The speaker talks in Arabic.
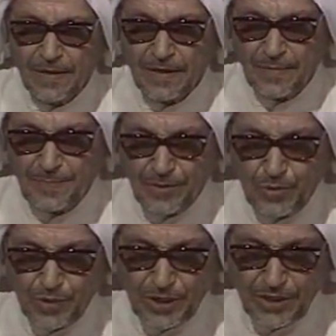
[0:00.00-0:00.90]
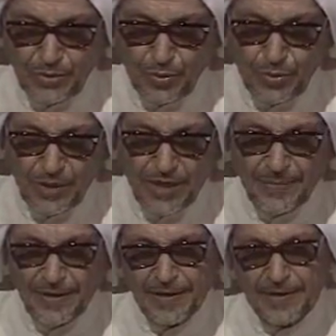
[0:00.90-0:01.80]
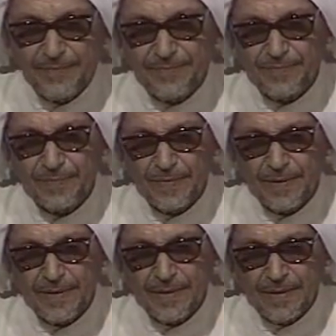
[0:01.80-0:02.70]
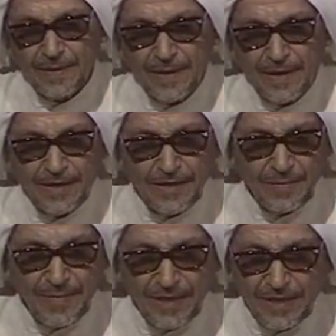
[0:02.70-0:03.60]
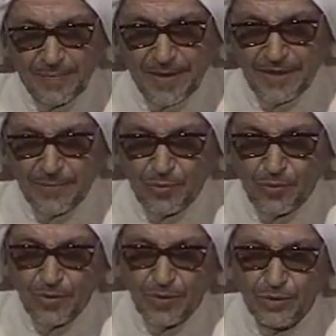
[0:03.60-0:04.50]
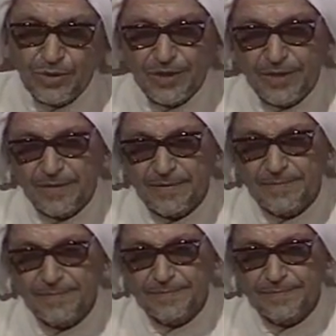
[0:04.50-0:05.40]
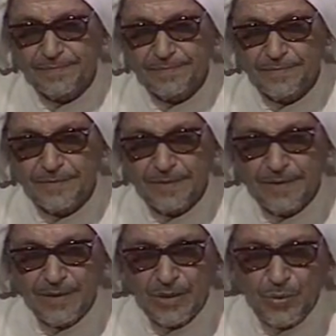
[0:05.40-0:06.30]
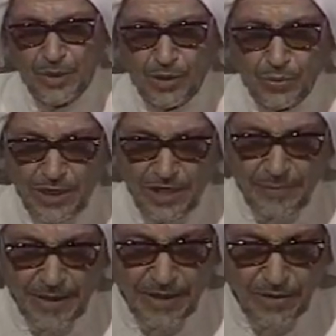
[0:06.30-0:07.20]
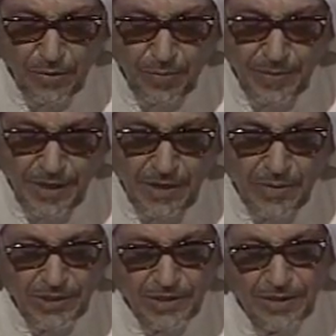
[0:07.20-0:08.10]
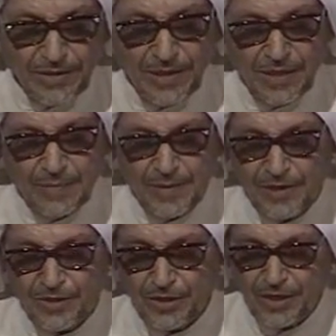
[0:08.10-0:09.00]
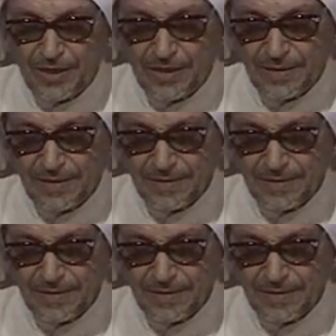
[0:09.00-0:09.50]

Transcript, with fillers: ربته جدته لأبيه التي ماتت بعد بلوغ رشده يريد أن يبعث لأمه وجدته بحجتين